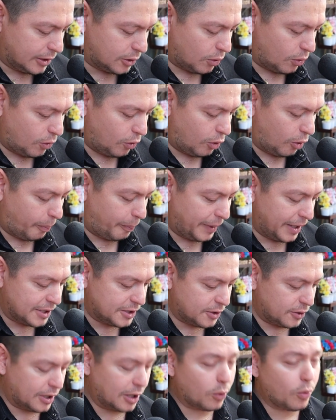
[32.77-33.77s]
eh, todos los
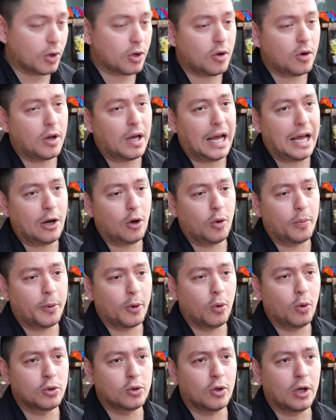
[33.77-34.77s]
precios de acuerdo a los
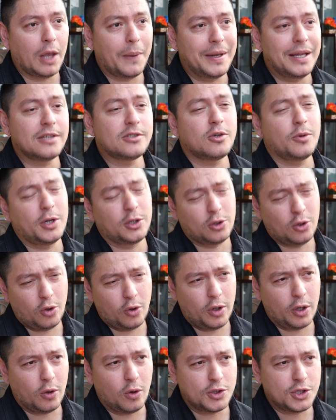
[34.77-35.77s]
productos que vienen sobre
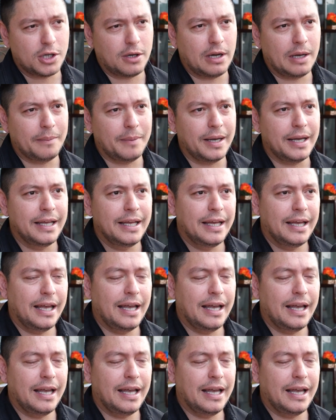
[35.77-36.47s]
todo de Cochabamba,